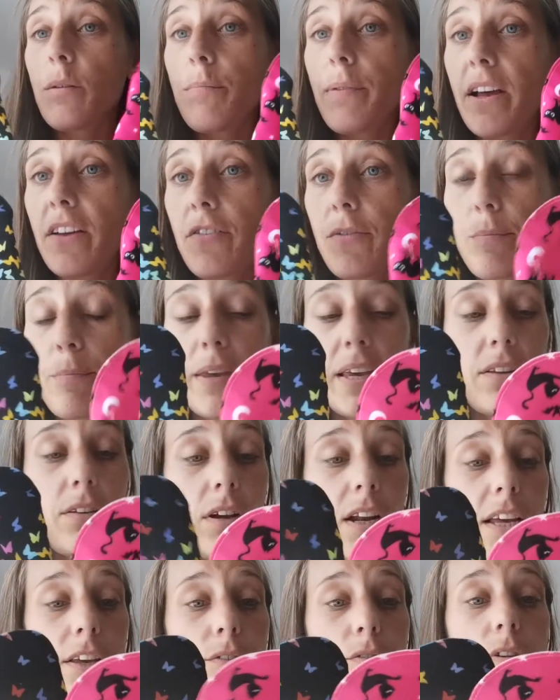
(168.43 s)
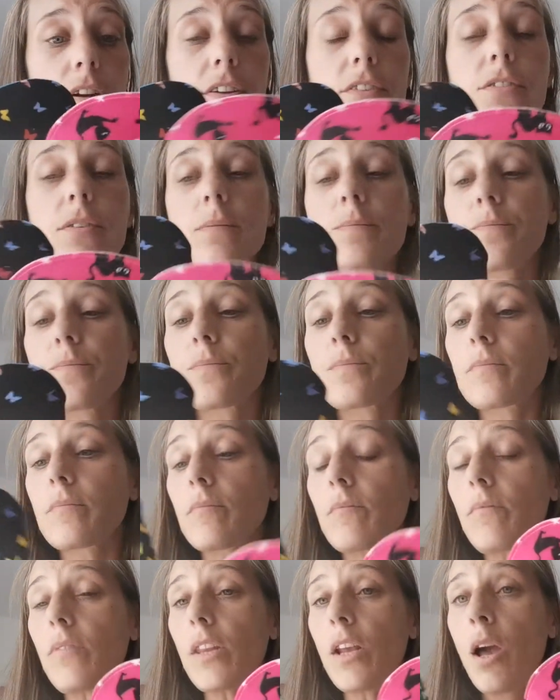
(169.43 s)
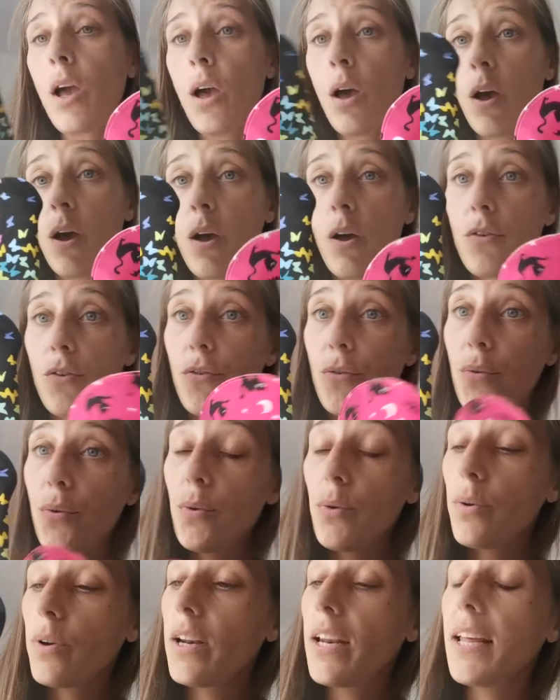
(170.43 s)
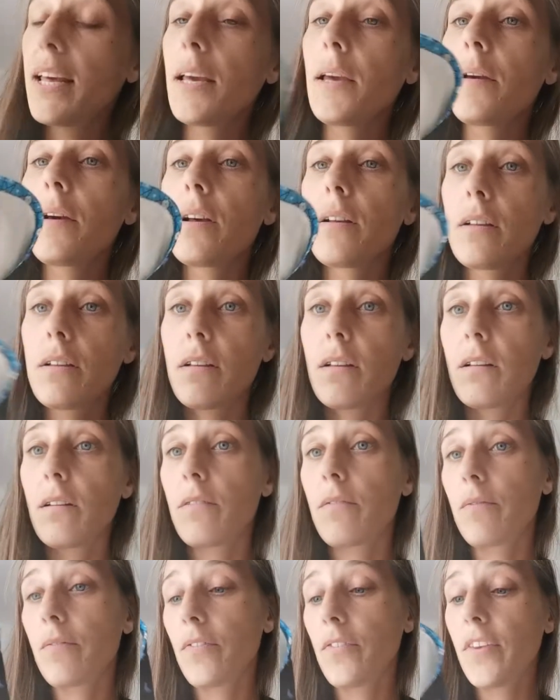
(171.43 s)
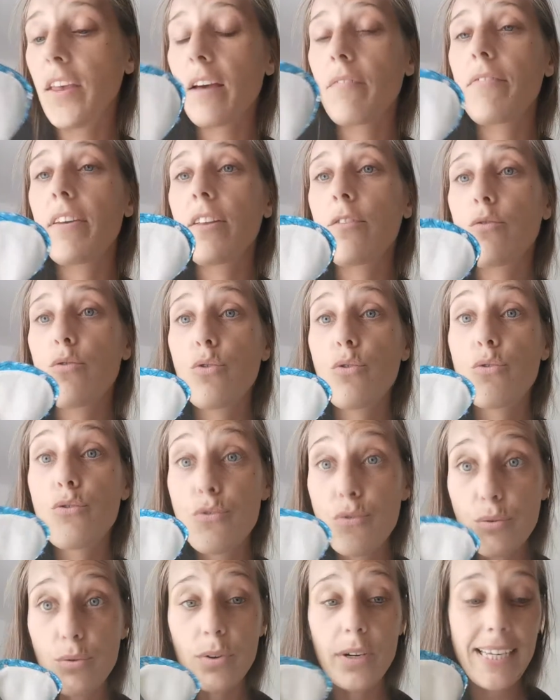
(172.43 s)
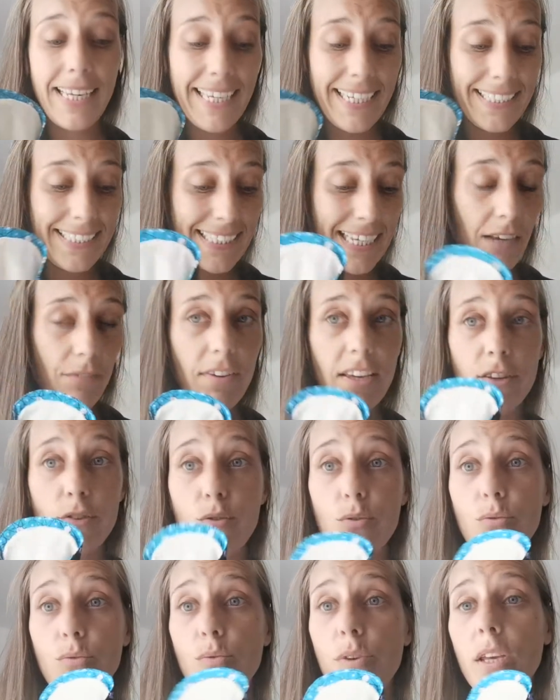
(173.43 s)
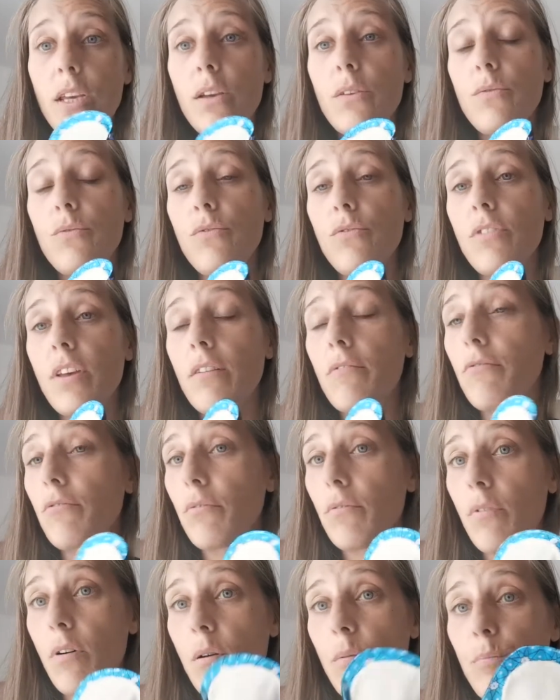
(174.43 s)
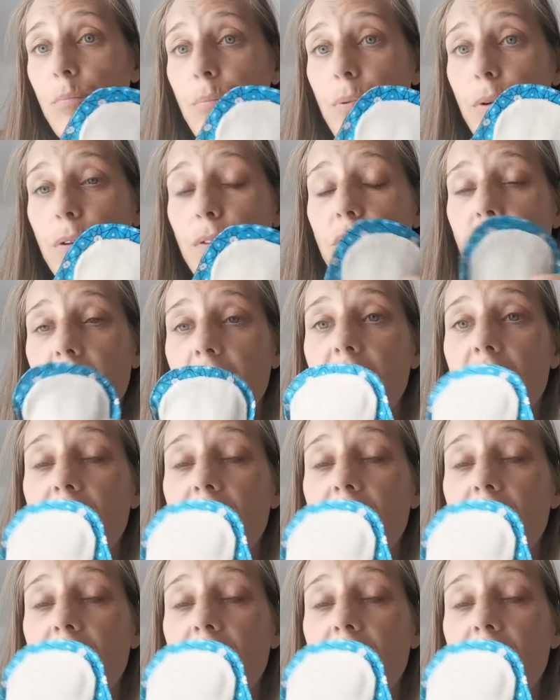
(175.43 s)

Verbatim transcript: en place bien dans la culotte. Sur les serviette de jour et serviette de nuit, nous avons en plus à